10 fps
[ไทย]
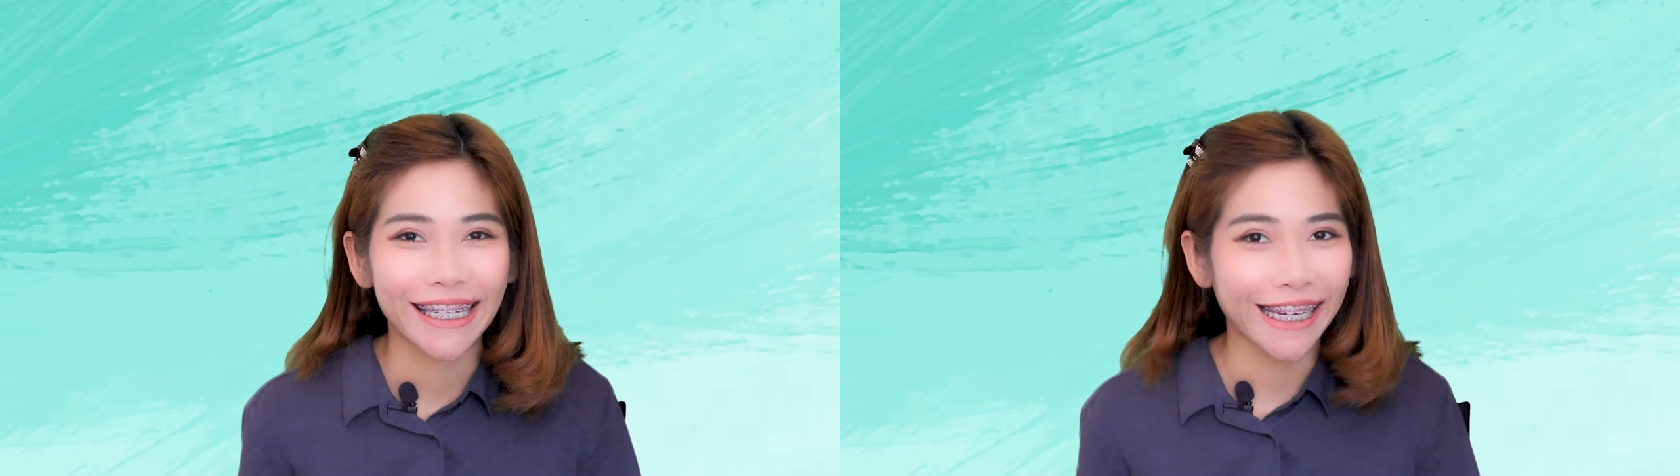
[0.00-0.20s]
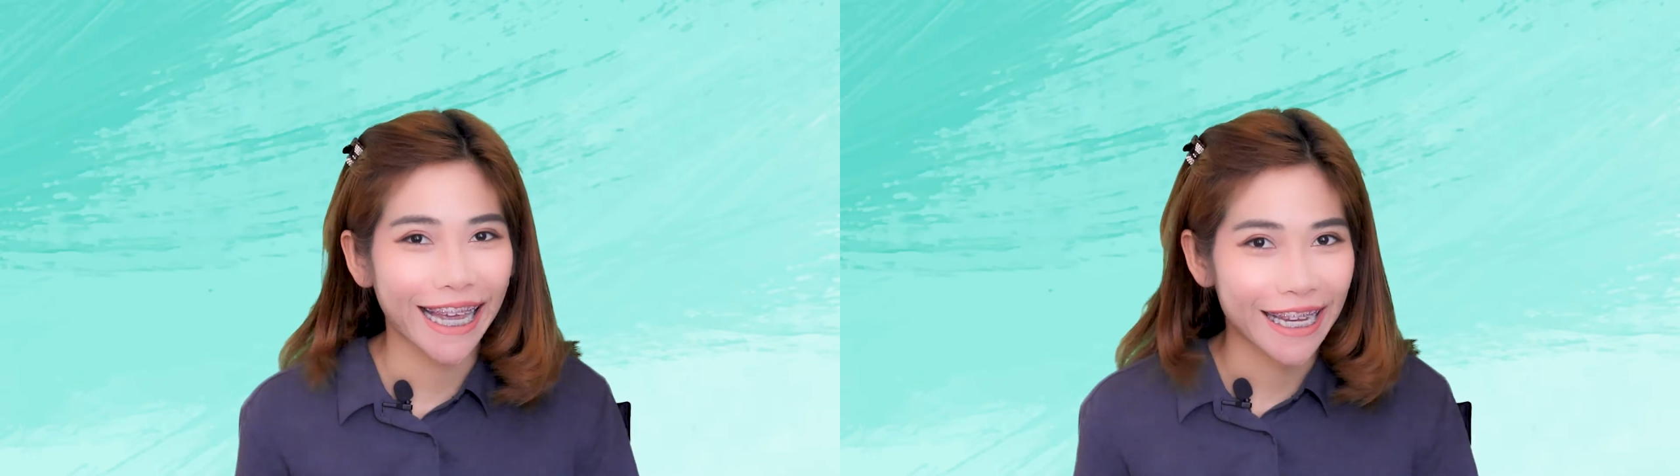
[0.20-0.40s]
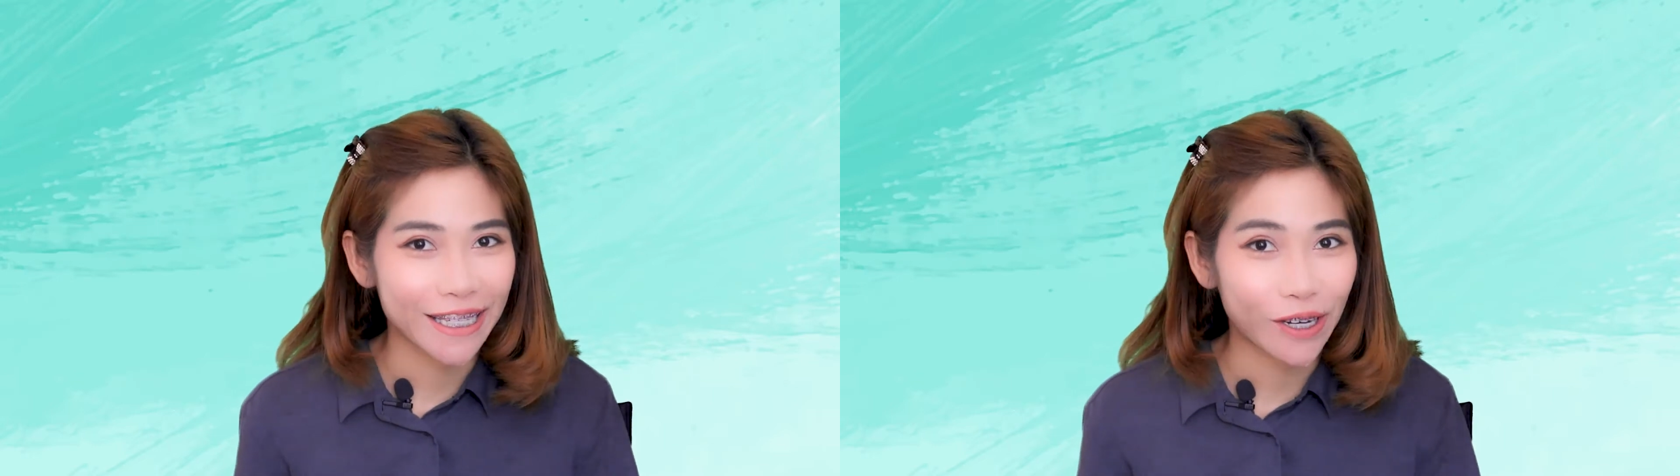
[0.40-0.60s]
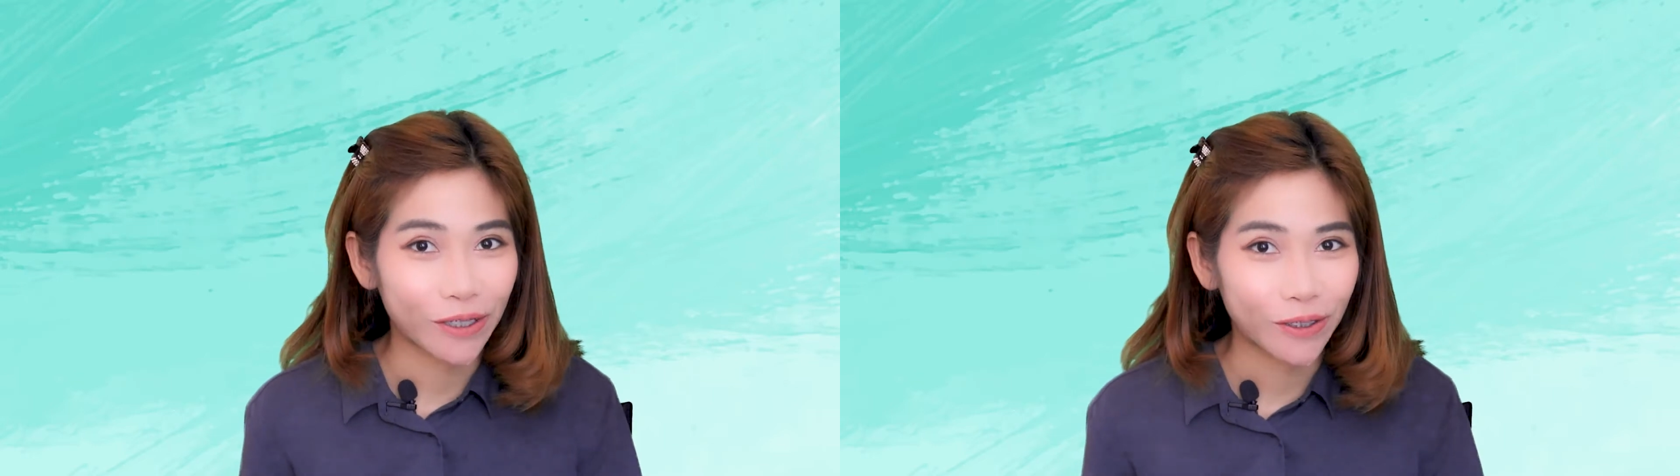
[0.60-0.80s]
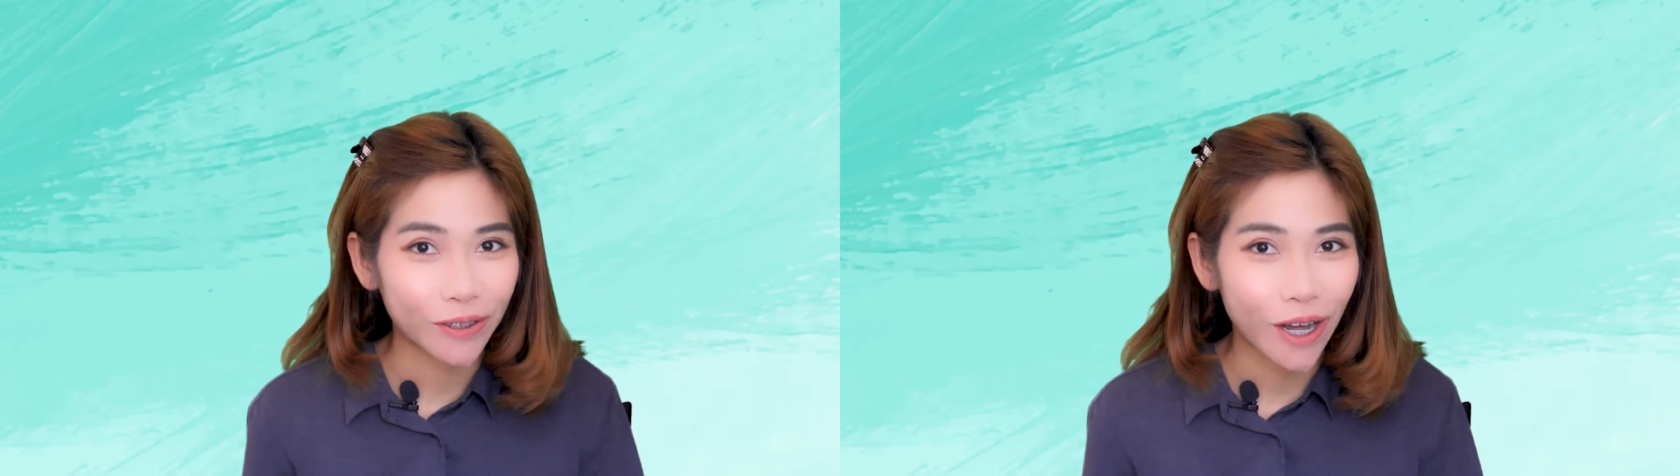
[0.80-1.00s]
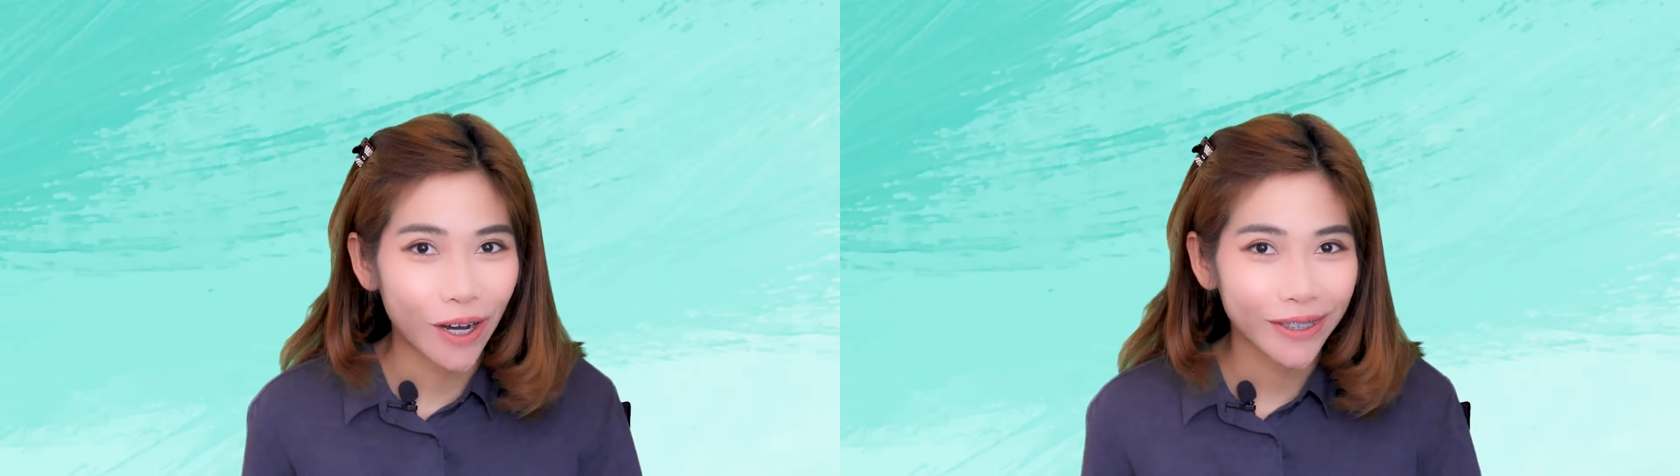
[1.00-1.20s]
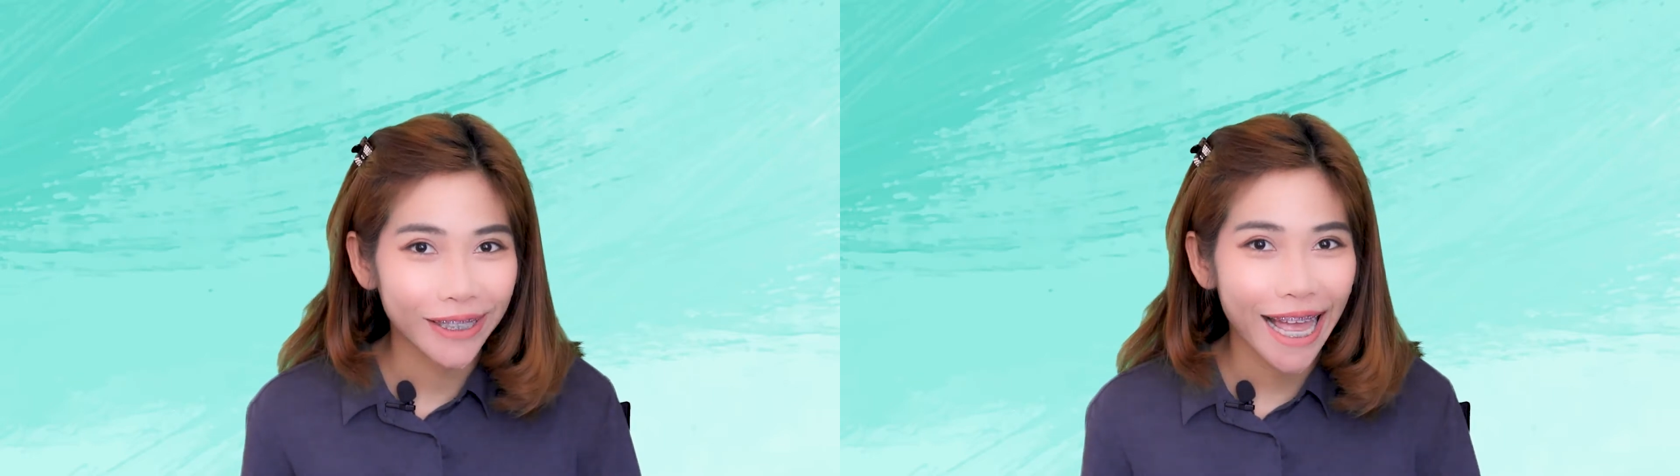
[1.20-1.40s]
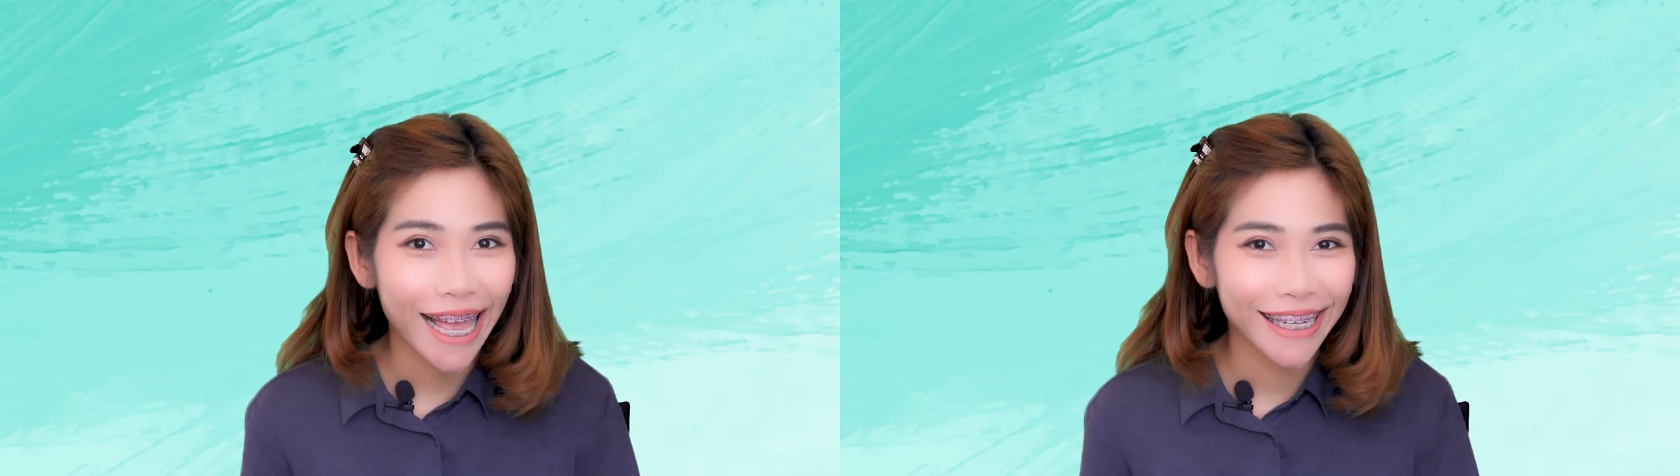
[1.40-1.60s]
ในการสอนน้อ
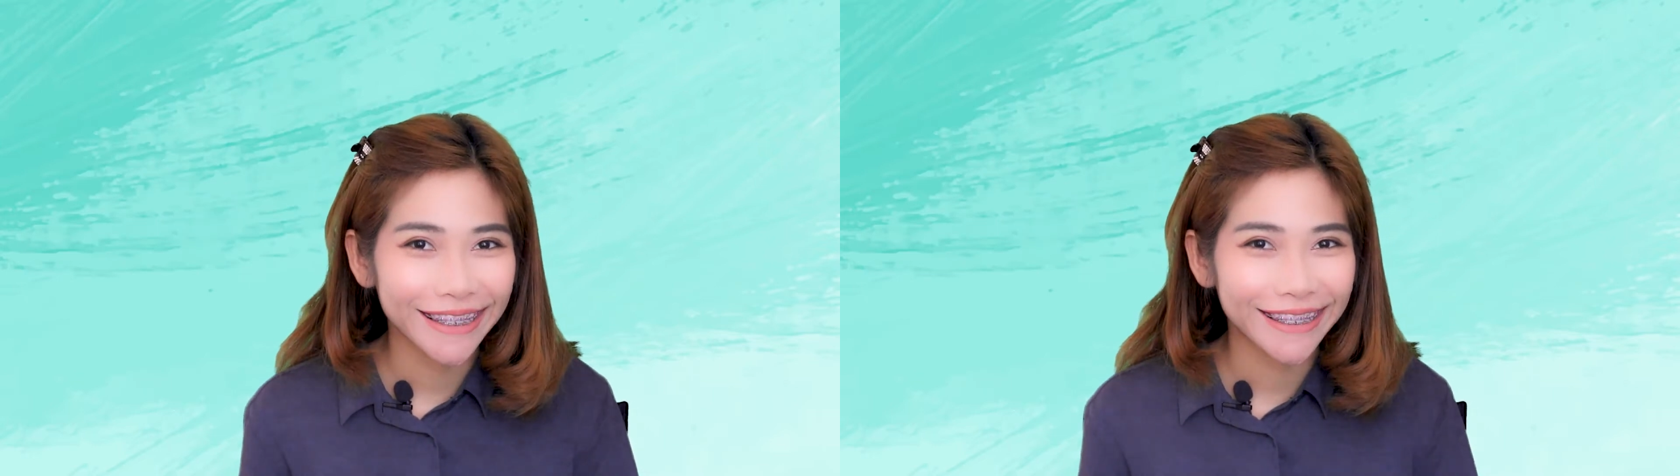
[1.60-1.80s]
งๆกัน